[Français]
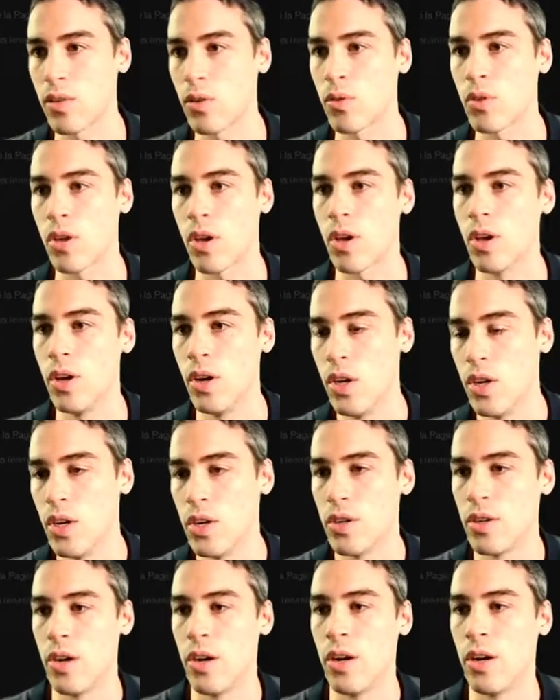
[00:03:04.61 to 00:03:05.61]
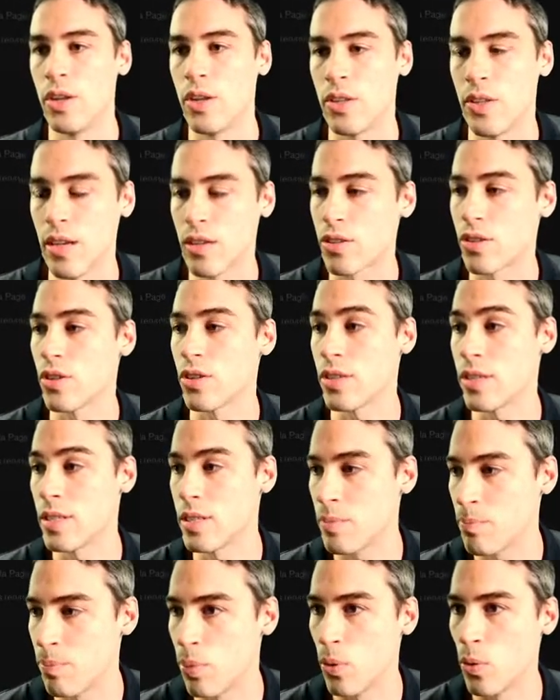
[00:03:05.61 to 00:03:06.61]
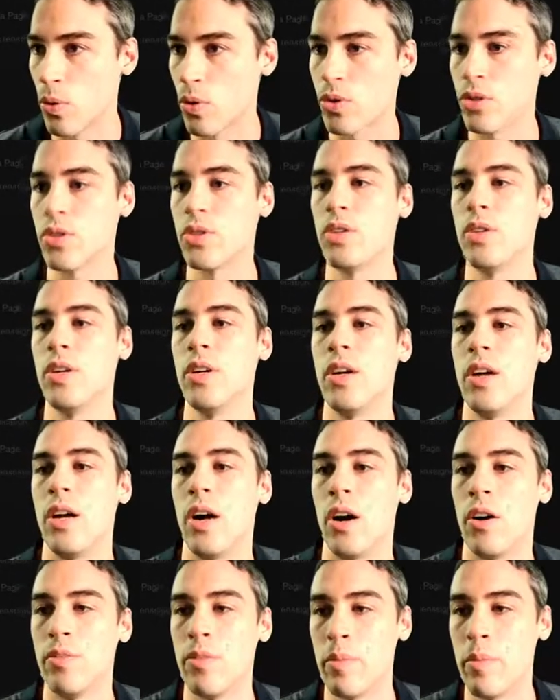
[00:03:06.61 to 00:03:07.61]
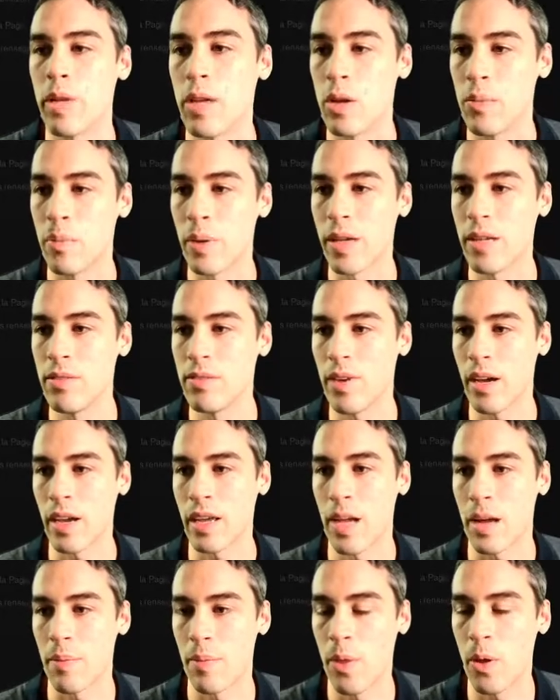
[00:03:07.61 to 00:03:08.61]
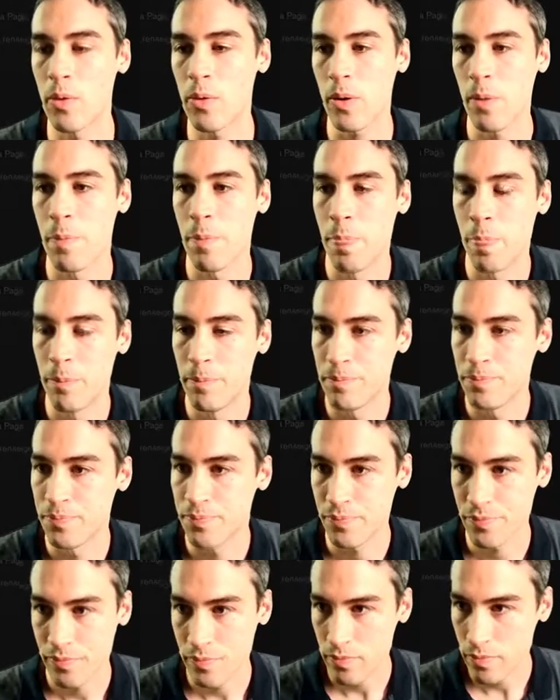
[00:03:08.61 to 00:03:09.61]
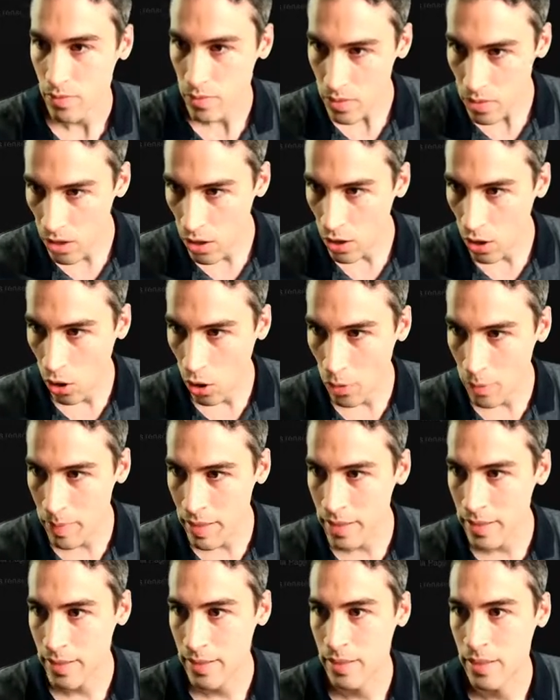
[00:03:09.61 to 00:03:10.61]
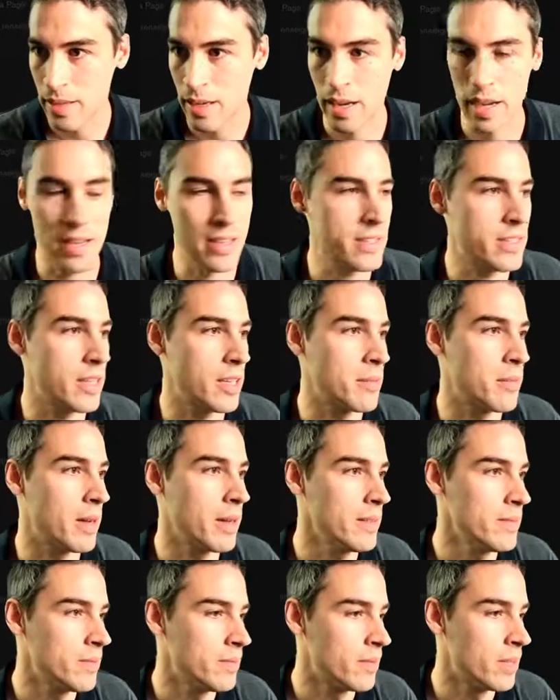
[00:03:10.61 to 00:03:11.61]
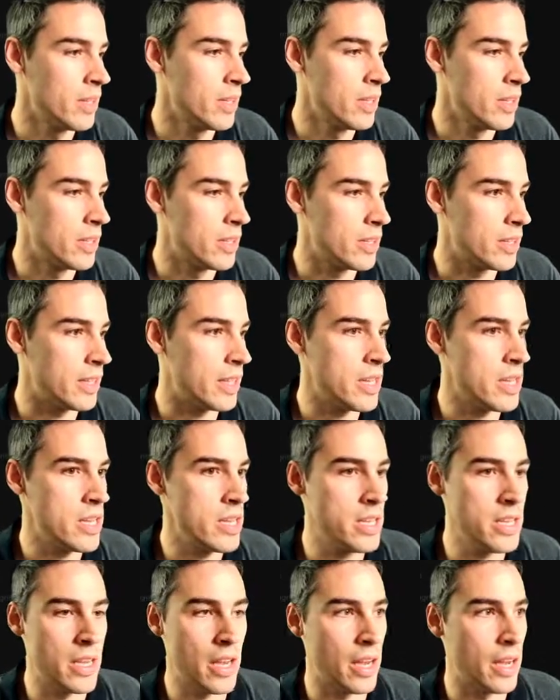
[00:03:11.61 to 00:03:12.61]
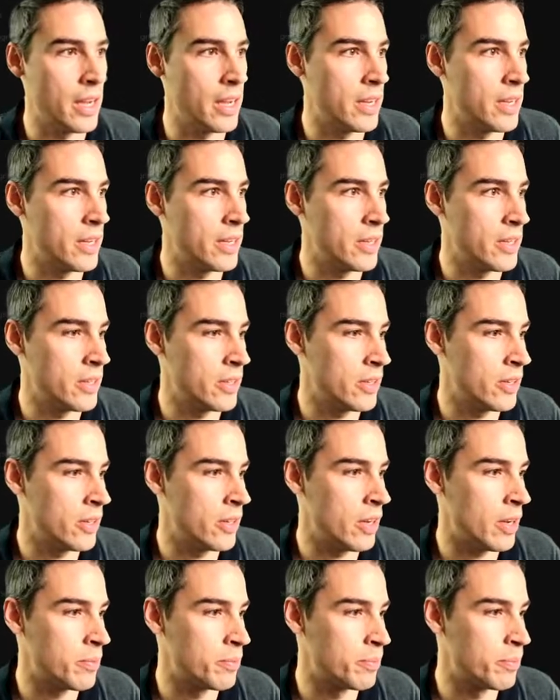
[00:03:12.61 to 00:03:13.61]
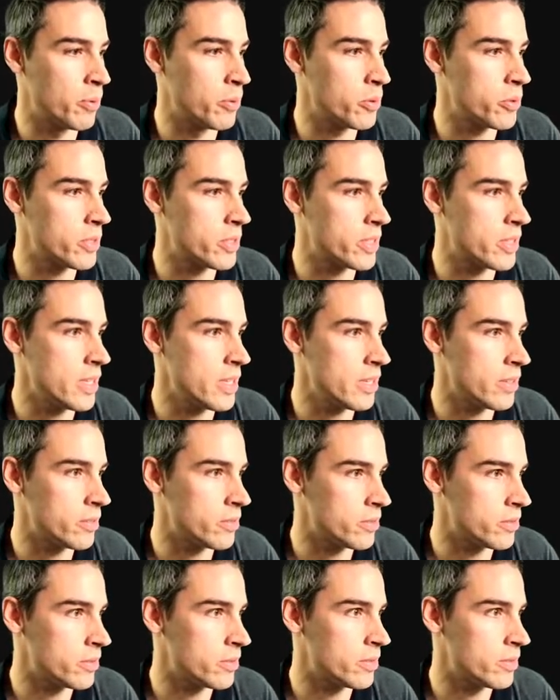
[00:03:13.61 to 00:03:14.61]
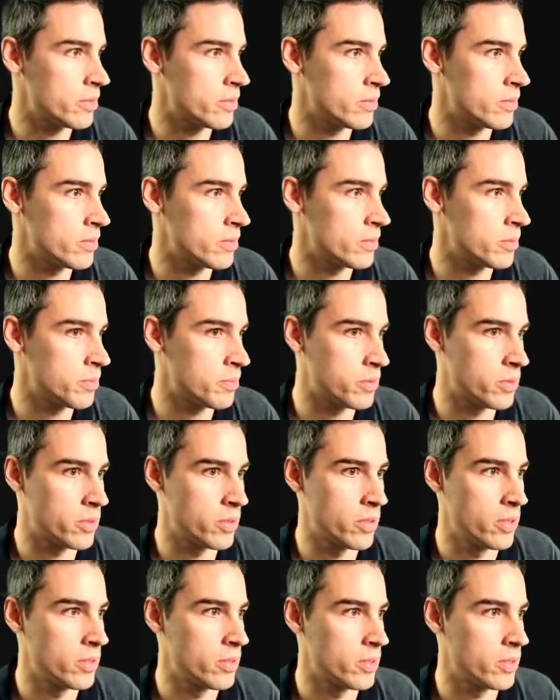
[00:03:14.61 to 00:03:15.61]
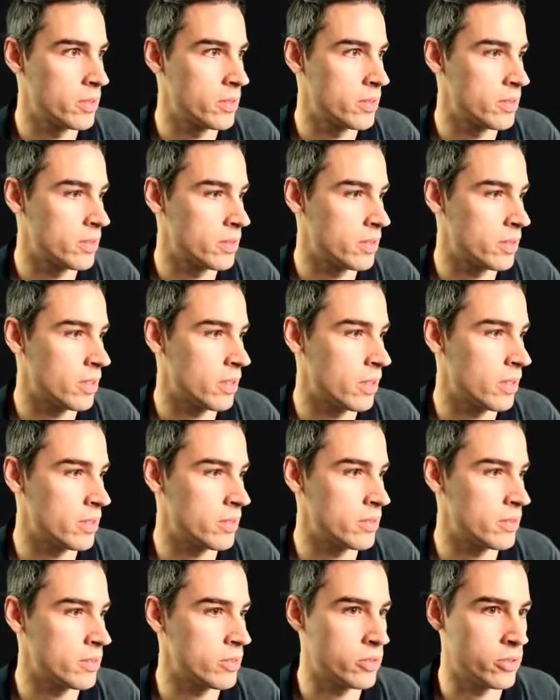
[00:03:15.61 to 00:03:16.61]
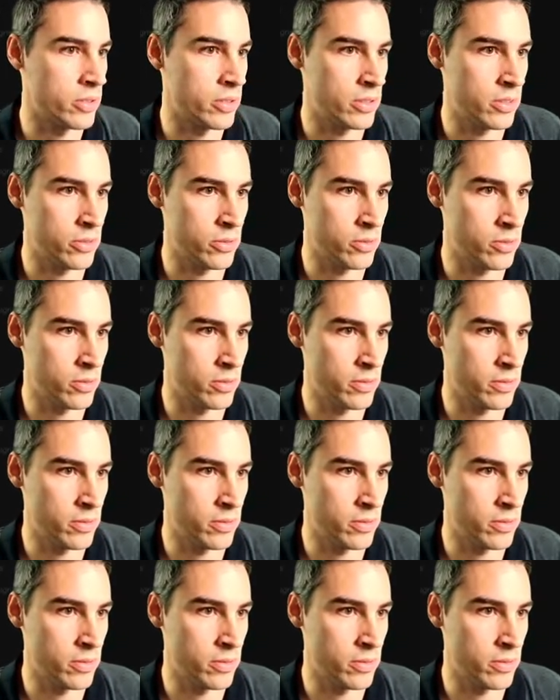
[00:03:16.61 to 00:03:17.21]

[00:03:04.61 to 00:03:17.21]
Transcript: Donc, euh, euh, dans ce cas-ci, pour ça, on va mettre le prix variable. Donc, on met renseignement et pour ce qui est... Oups. Ah, je...